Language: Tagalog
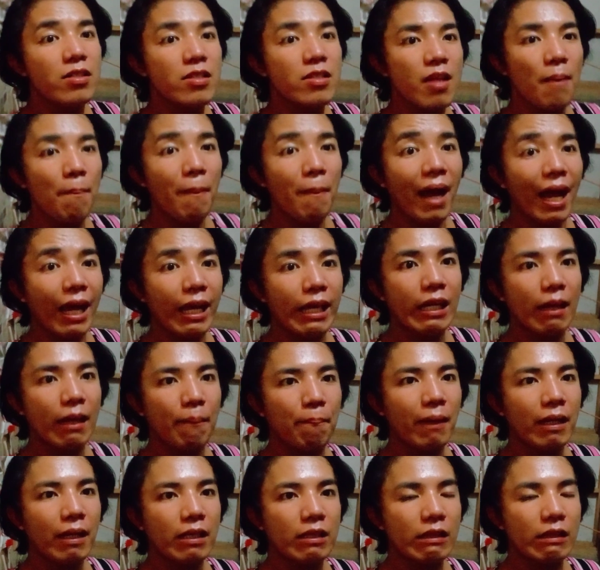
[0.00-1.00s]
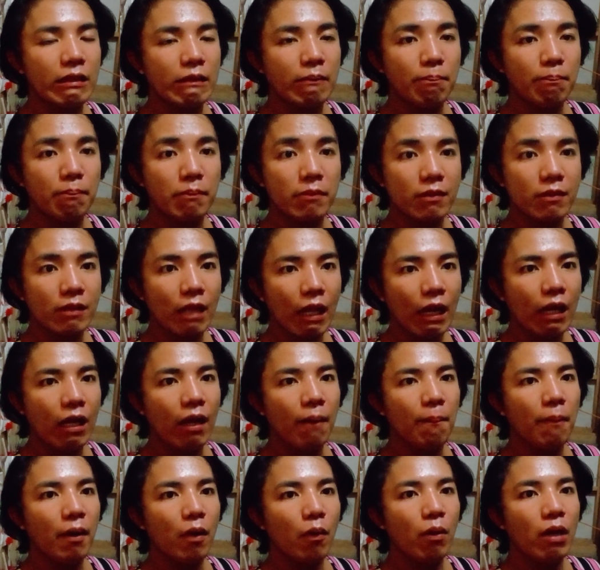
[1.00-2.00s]
napakahirap pa
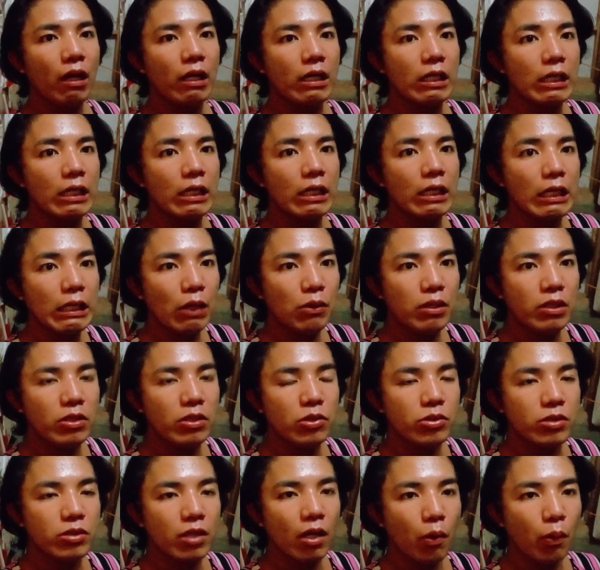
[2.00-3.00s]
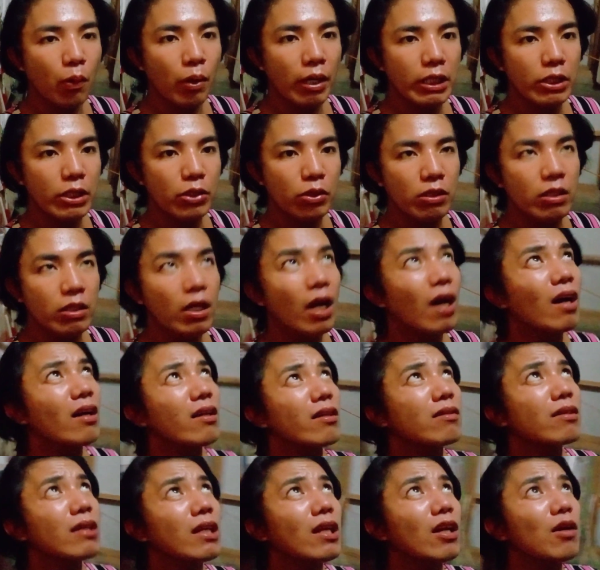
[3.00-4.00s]
talaga pag walang ilaw dito sa kwarto. Uh,
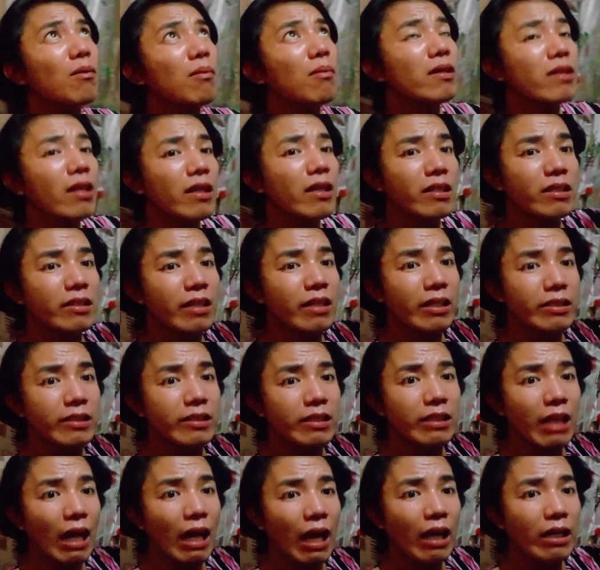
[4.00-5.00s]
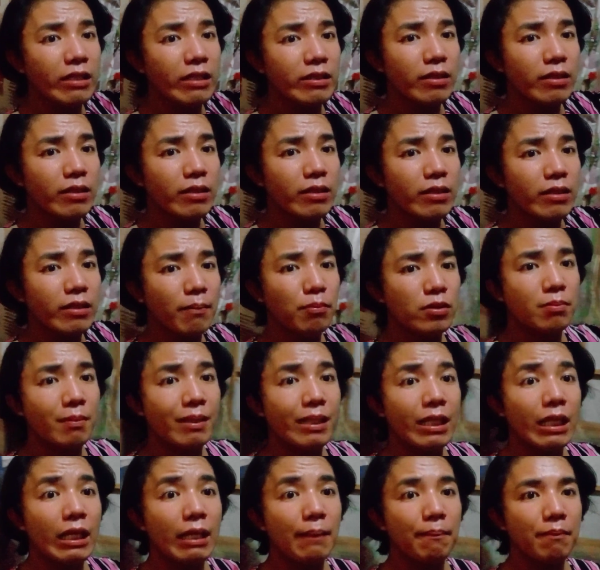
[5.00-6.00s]
yung ilaw ba na, nasa taas,
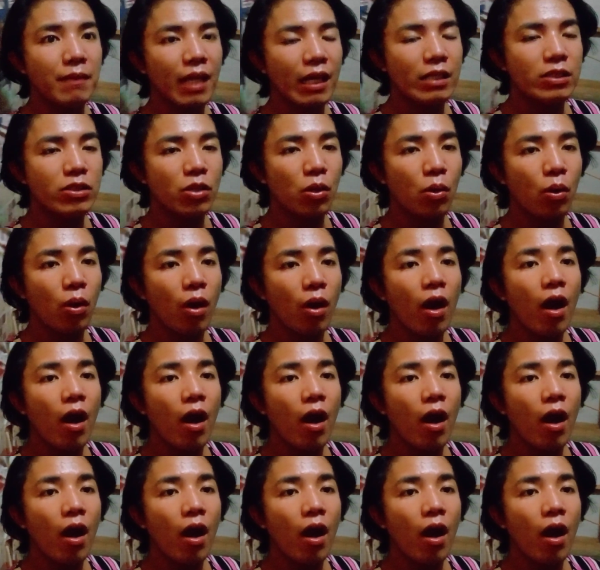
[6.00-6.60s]
madilim na. So,